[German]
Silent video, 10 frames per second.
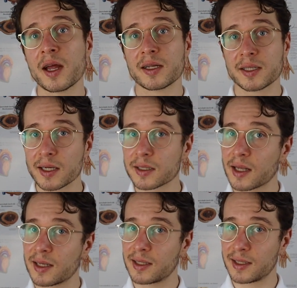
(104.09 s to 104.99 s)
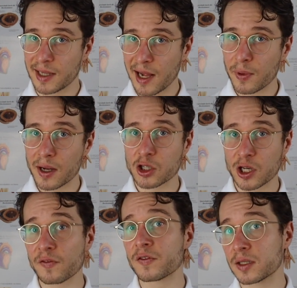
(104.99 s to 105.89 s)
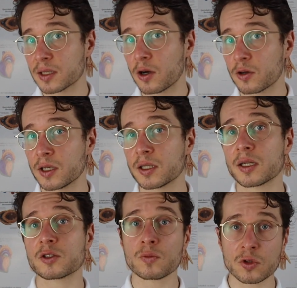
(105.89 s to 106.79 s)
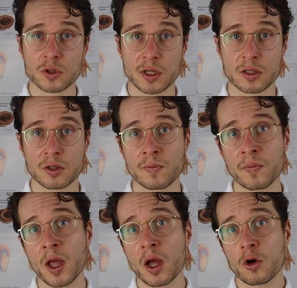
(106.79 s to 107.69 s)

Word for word: Das heißt, sie selber schaffen es ja auch nicht, das umzusetzen.